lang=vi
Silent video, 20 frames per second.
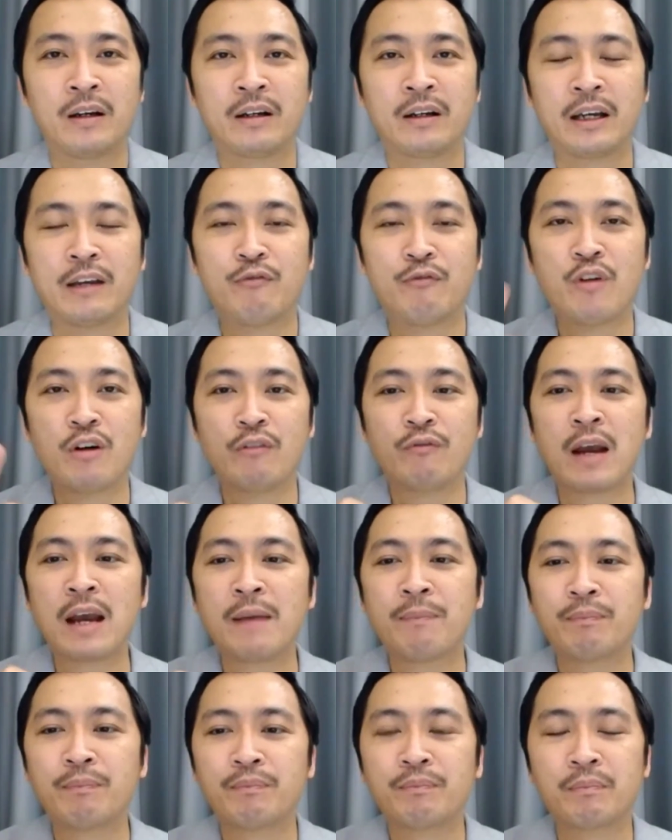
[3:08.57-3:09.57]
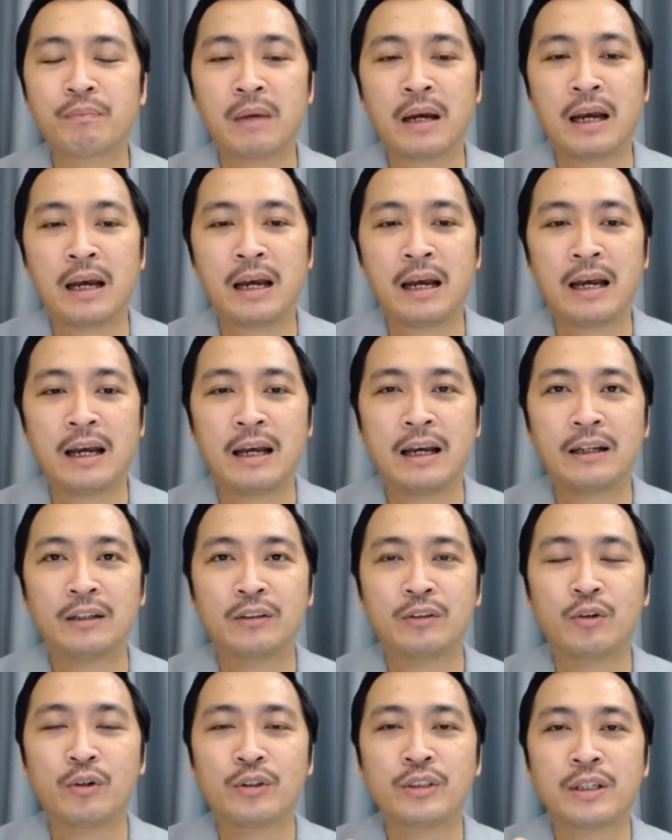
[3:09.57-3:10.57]
cái phương pháp mà
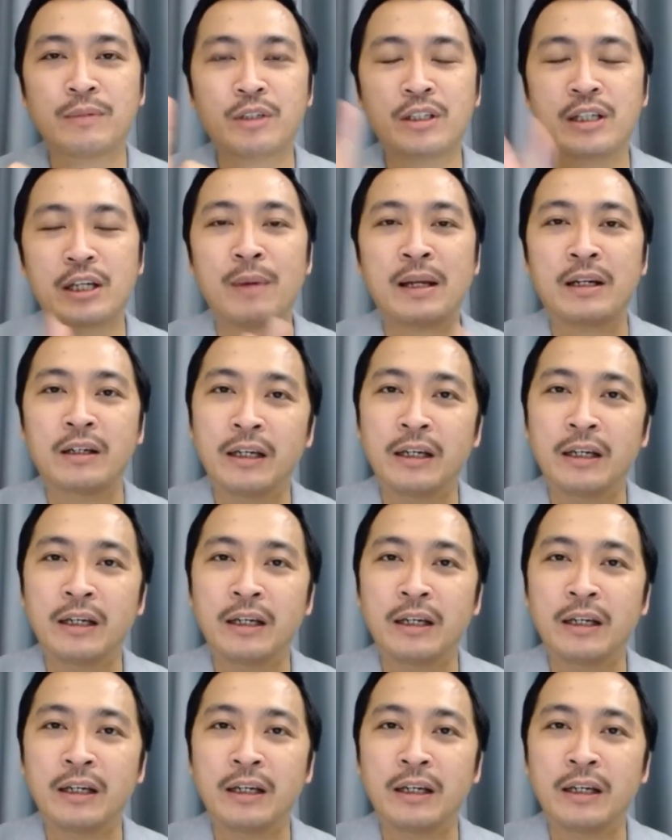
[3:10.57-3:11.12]
tôi sắp chia sẻ với bạn